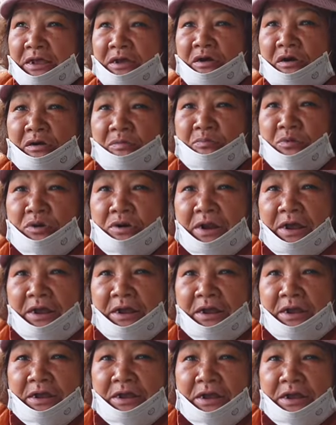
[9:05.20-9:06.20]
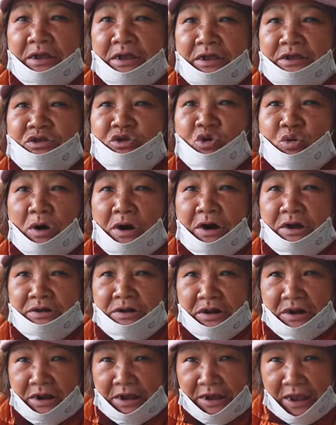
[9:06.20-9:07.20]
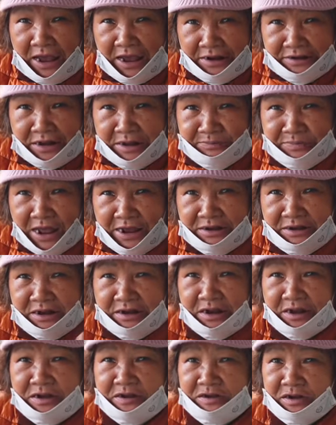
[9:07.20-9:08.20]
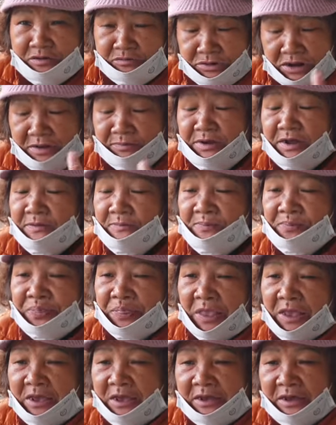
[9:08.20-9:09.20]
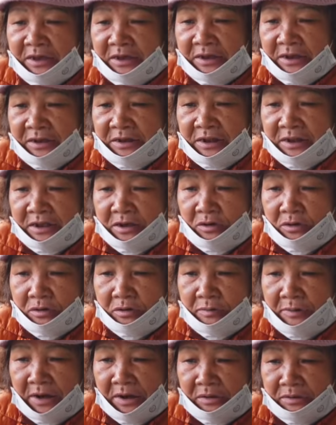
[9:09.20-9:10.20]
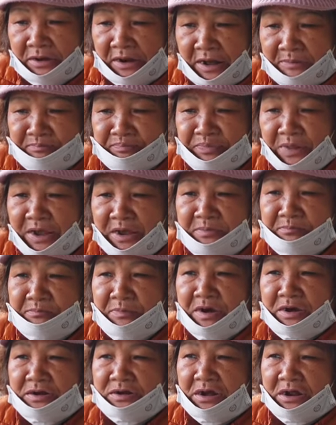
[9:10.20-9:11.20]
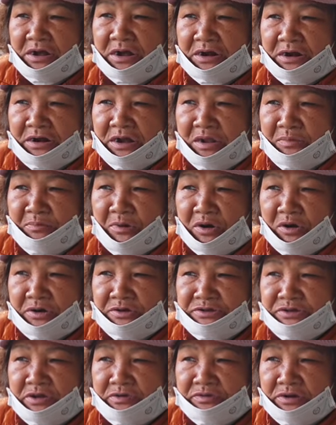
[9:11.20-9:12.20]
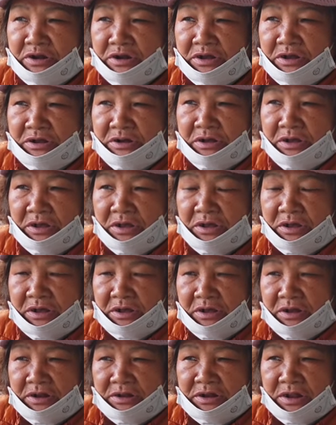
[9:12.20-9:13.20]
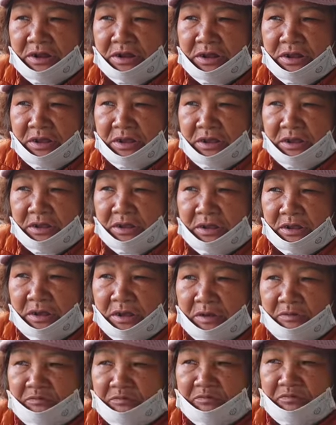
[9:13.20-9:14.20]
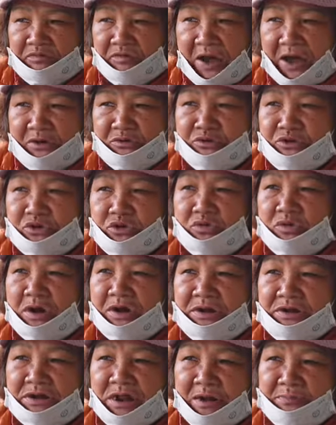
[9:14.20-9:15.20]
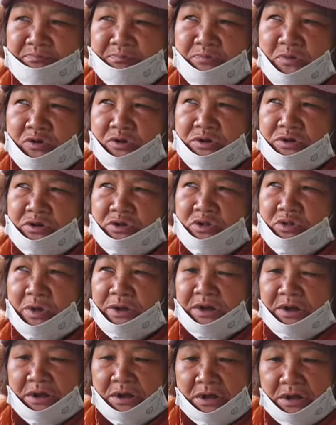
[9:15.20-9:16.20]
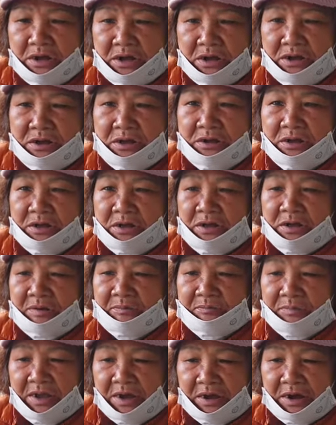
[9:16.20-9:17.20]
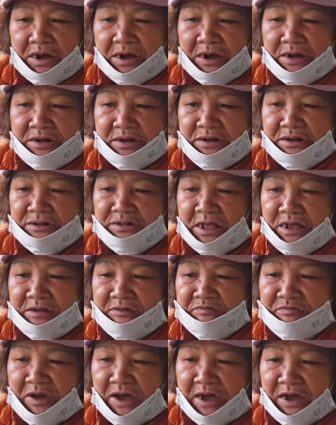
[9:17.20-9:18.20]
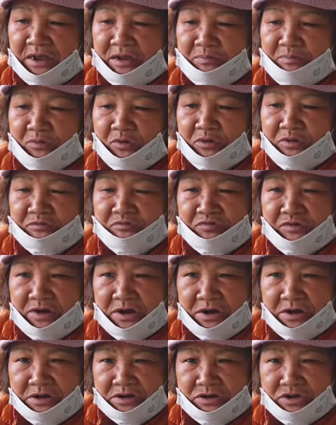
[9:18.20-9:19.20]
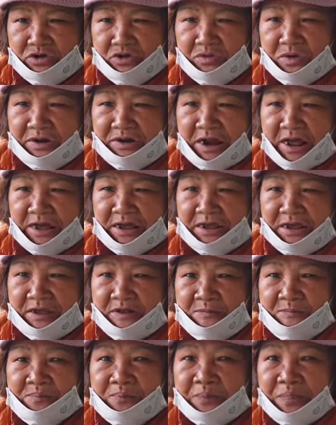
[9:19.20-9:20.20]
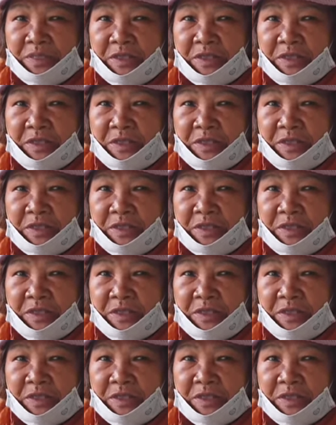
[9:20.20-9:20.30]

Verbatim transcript: thấy có một cái cái cái chùa tức là cái hang tam thanh này đấy vâng. tam thanh thế cô bảo nằm đêm mơ tưởng đi mò sông thương thế thì vào chùa thắp một tuần hương miệng khấn tay vái bốn phương chùa này